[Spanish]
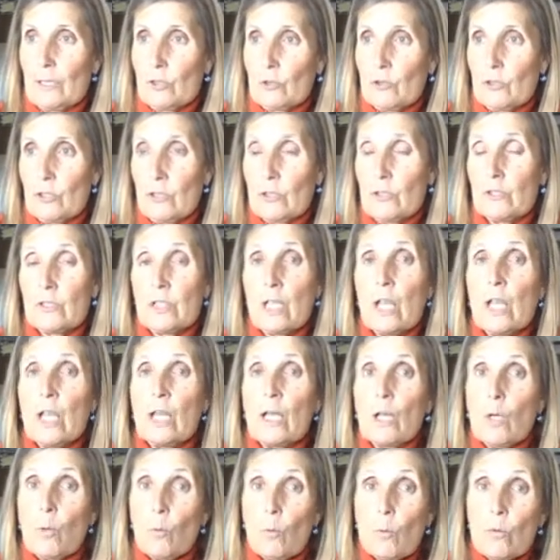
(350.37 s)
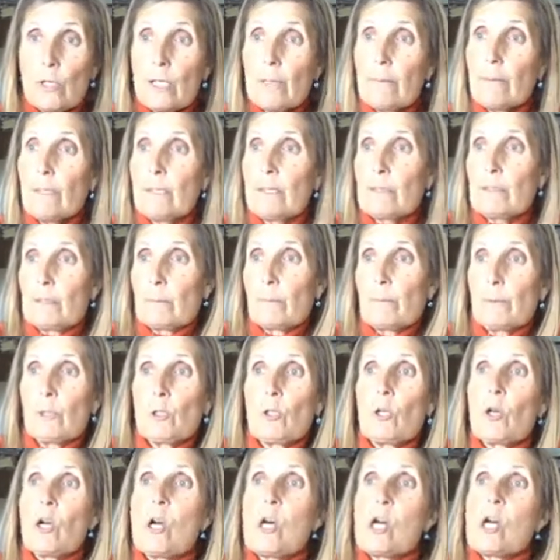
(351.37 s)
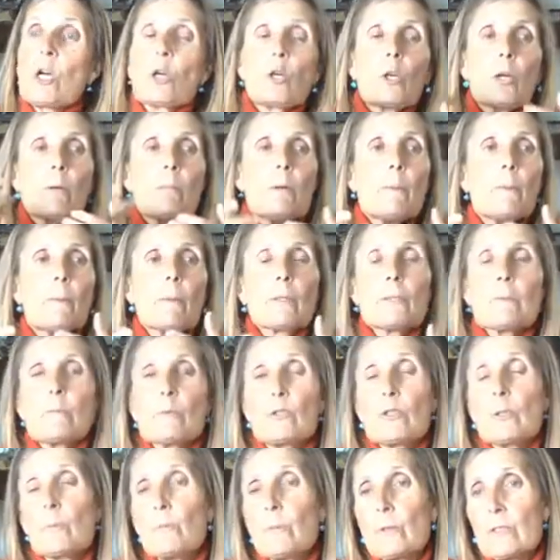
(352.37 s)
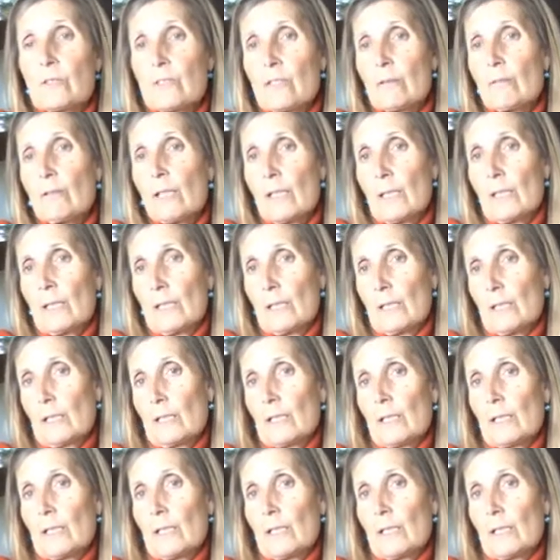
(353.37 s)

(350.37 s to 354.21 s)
Entonces, una vez, pero ¿cómo podemos después hablar